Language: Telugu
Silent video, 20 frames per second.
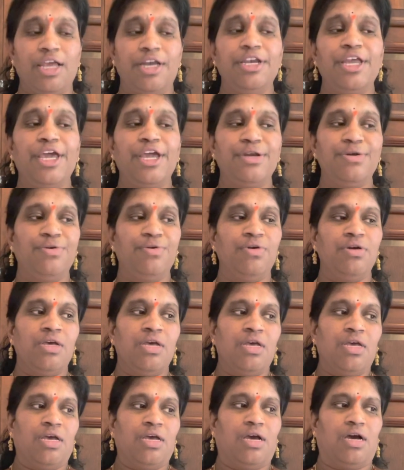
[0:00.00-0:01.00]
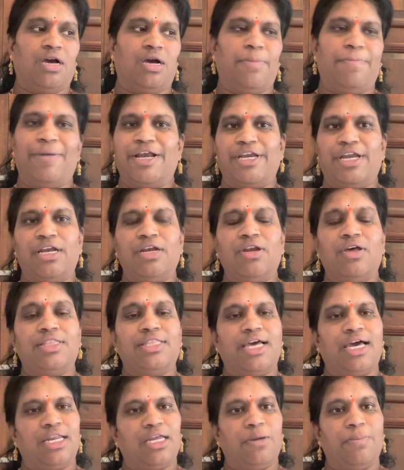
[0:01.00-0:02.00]
నేను పన్నెండో
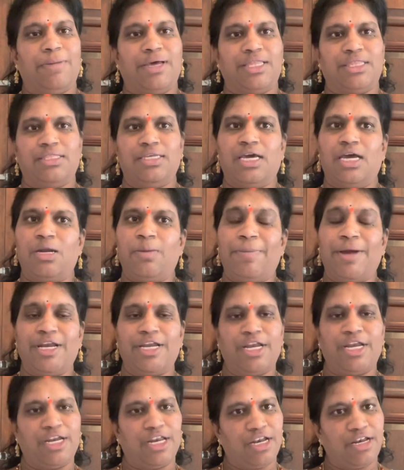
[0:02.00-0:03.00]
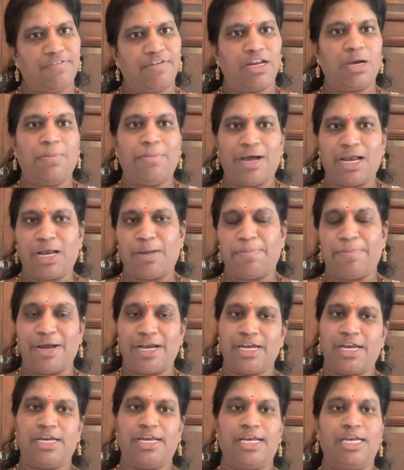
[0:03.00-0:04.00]
తారీఖు మధ్యాహ్నం పన్నెండింటి వరకు
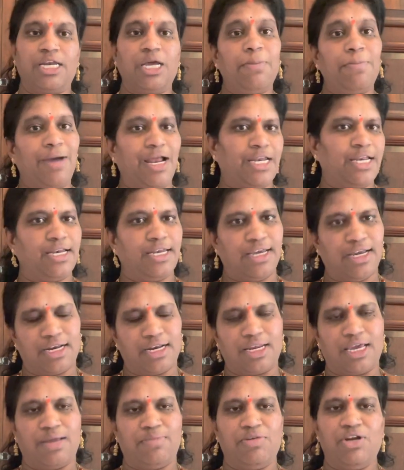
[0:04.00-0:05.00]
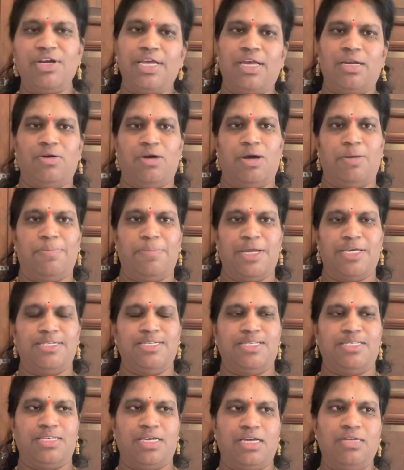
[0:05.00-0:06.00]
పన్నెండింటికి మన ఇండియా టైంలో నేను అప్లై
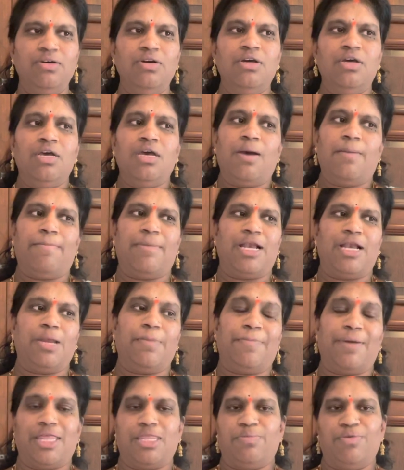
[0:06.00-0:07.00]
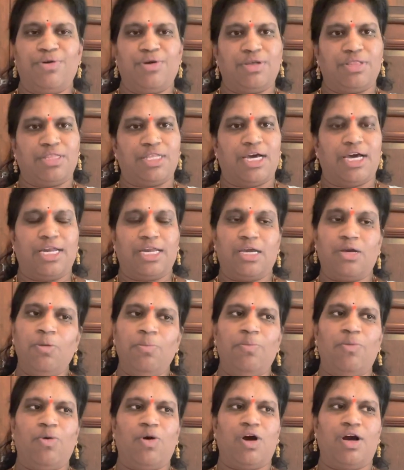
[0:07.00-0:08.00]
చేశాను మళ్ళీ పదమూడో తారీఖు
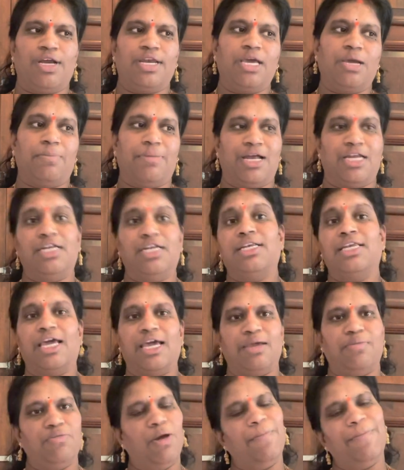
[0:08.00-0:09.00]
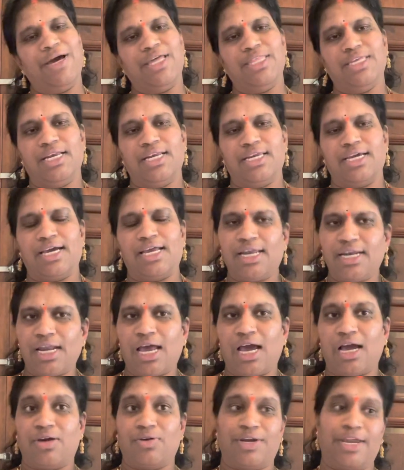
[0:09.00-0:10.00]
మార్నింగ్ మన టైంలో పదింటికల్లా
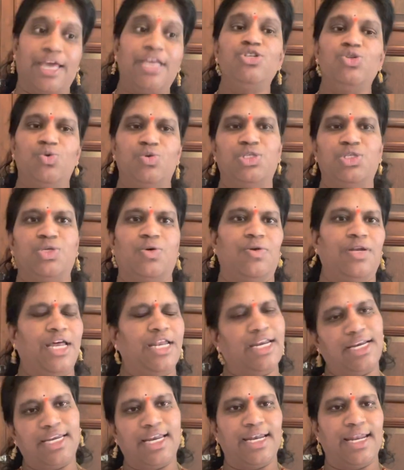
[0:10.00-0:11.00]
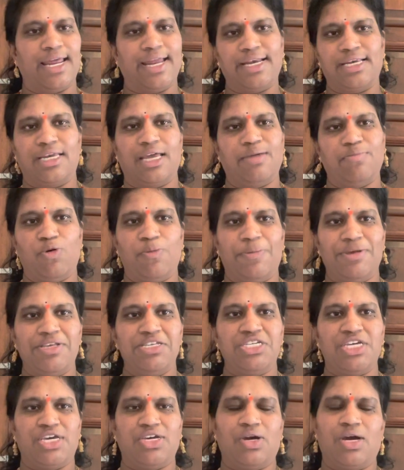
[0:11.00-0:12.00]
నాకు నేను చూసుకున్నాను అంటే నైట్ టైం
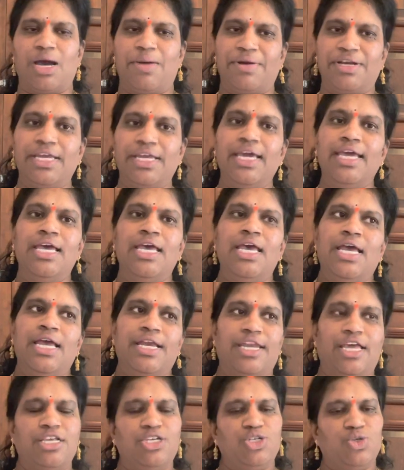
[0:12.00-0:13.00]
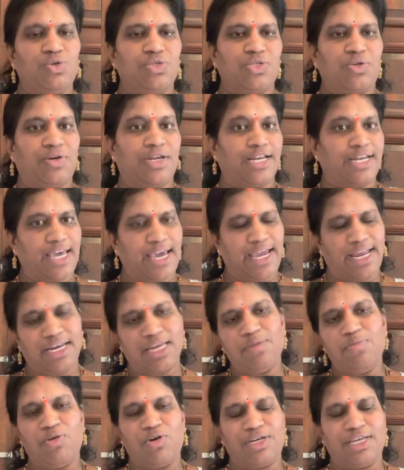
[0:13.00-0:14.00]
ఓపెన్ చేయం కాబట్టి నేను చూసుకునే
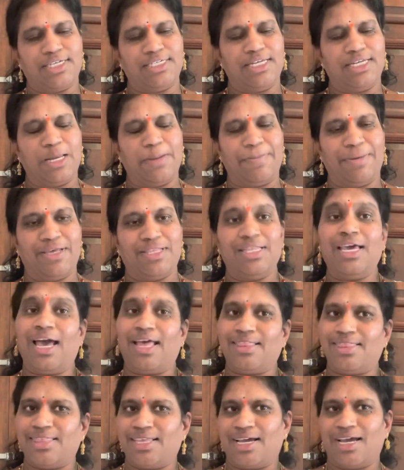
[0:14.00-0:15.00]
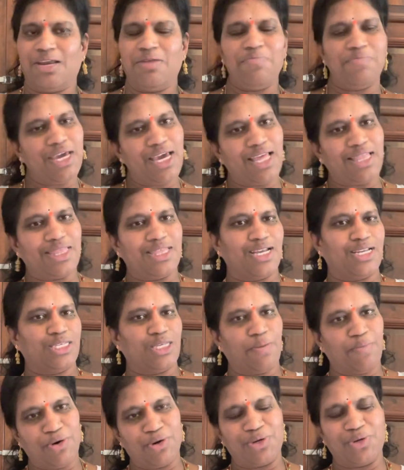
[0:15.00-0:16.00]
టైంకి మోంటేషన్ అయిపోయింది అందుకని మీ అందరి
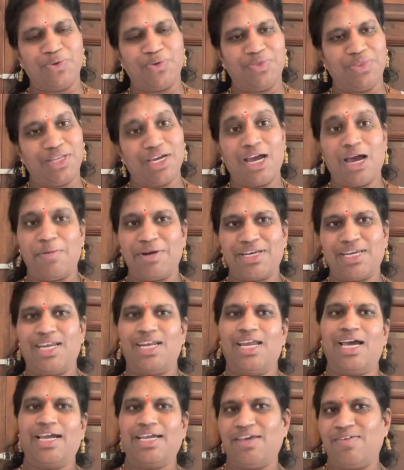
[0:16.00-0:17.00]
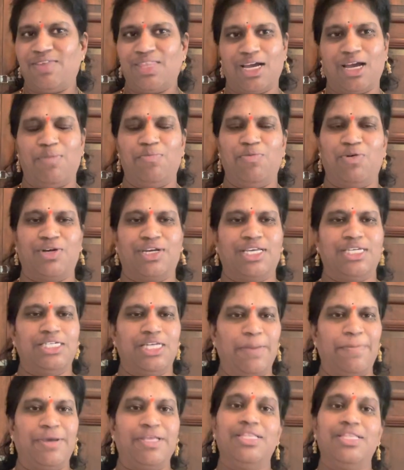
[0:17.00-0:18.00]
సపోర్ట్ ఉంది కాబట్టి నాకు ఈ విధంగా
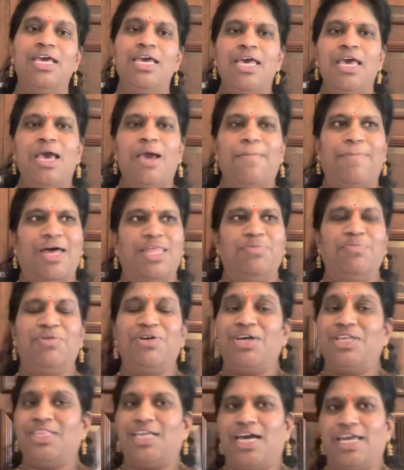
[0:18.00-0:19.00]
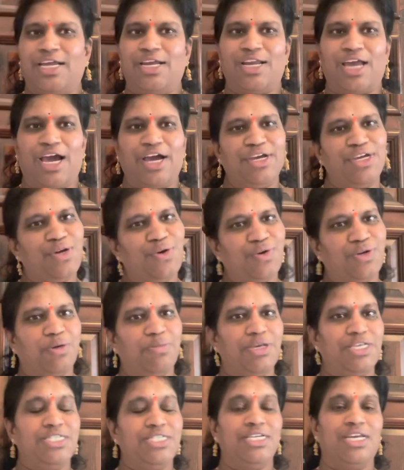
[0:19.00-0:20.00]
మోంటేషన్ అయిపోయింది పదమూడో తారీఖు నాకు
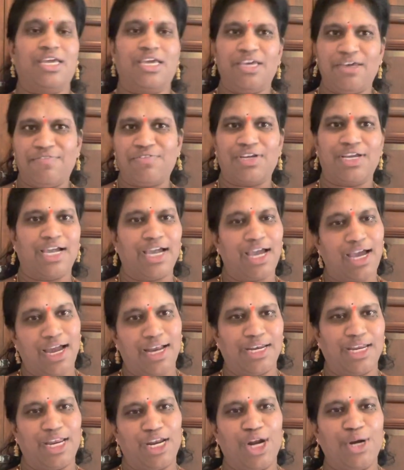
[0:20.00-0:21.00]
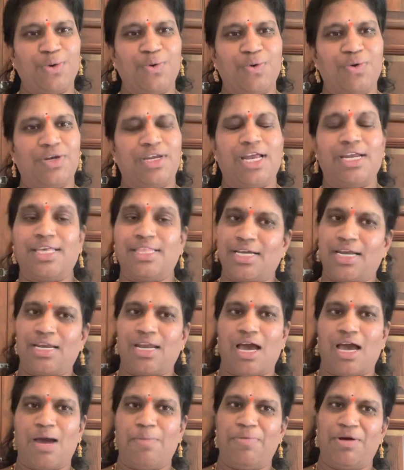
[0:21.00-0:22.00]
యూట్యూబ్ ఇచ్చిన గిఫ్ట్గా నేను అనుకుంటాను ఎందుకంటే
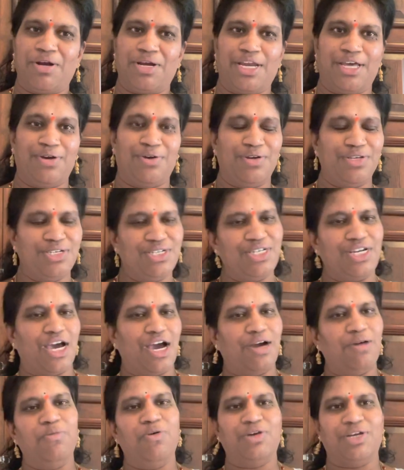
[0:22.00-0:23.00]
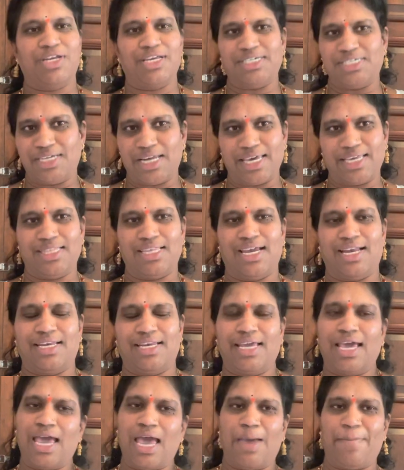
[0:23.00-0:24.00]
నా బర్త్డే రోజు నాకు మోంటేషన్ అయింది
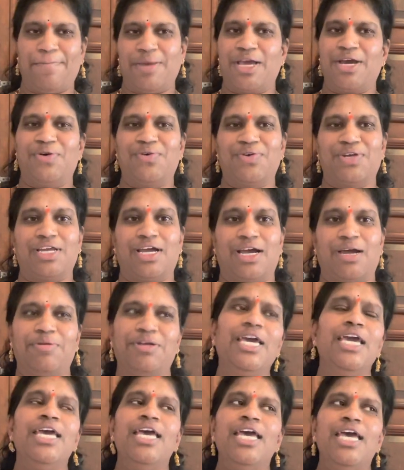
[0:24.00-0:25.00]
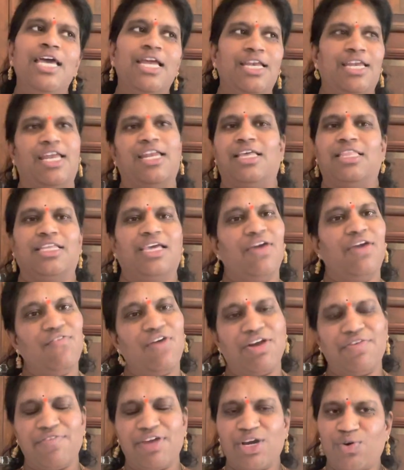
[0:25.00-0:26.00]
అంటే హ్యాపీగా ఉంటా కాబట్టి నేను అందుకే
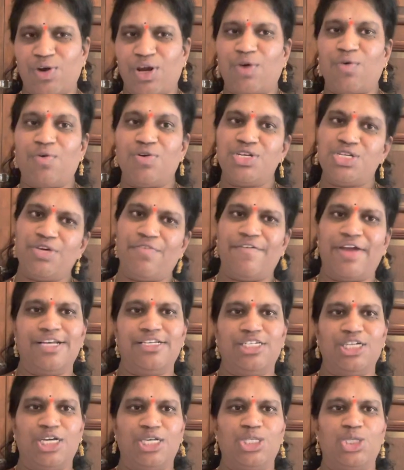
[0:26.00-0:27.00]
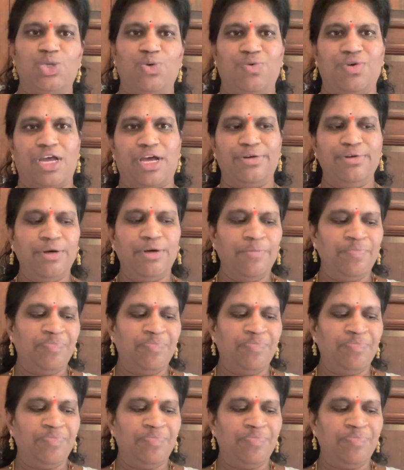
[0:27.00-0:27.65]
వన్ వీక్ కూడా కొంచెం వెయిట్ చేస్తూ ఉన్నాను